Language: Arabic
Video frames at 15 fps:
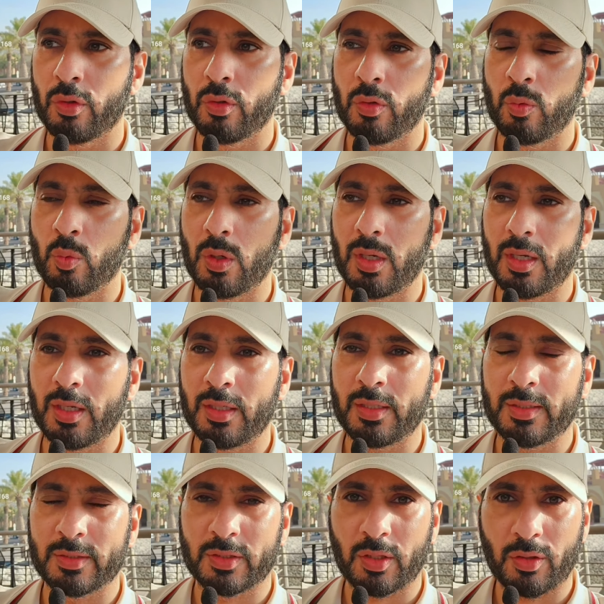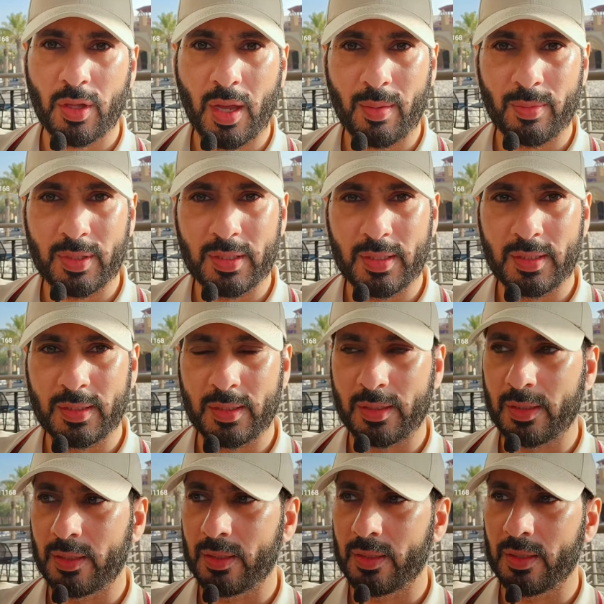والاصطدام اللي
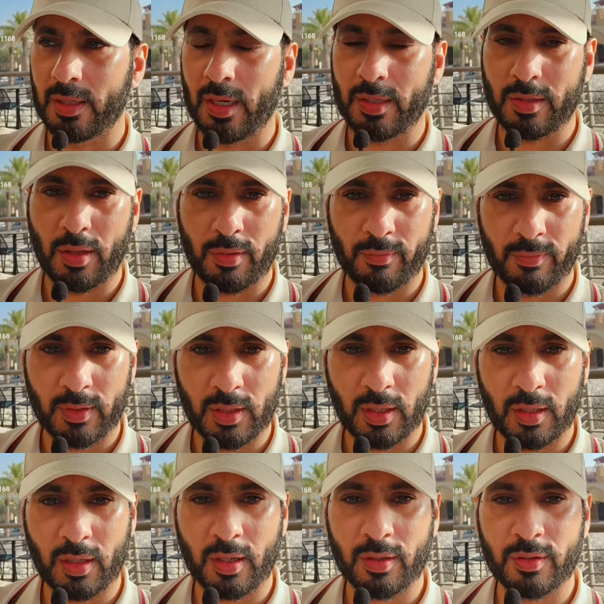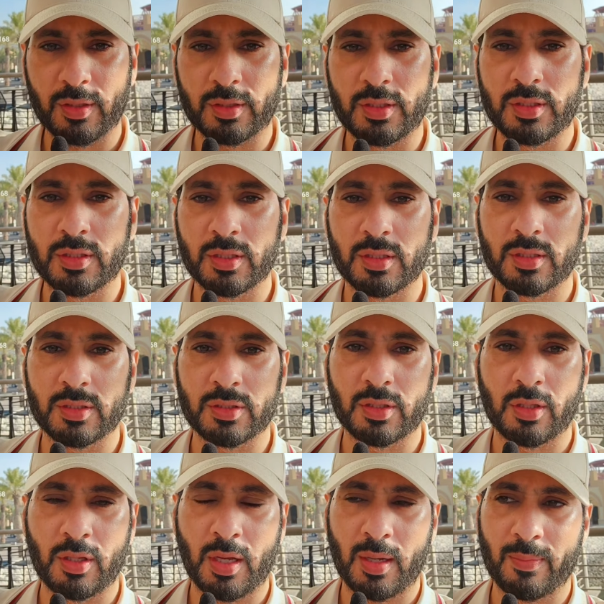اللي حدث في الارض نتيجه
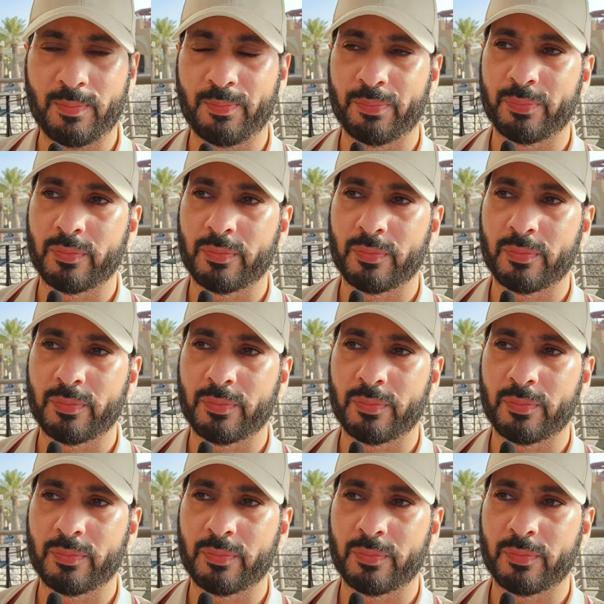اصطدام